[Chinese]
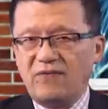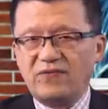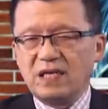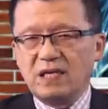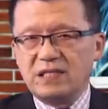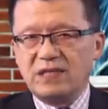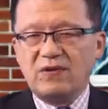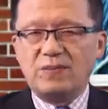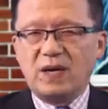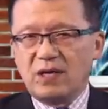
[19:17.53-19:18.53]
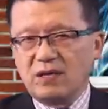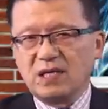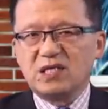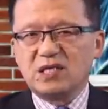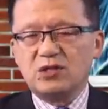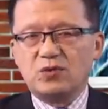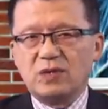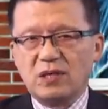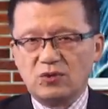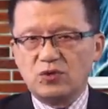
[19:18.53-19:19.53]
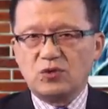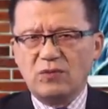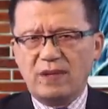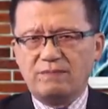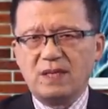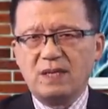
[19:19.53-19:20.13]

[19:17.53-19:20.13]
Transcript: 付这个新闻报道，这个咨询他就询问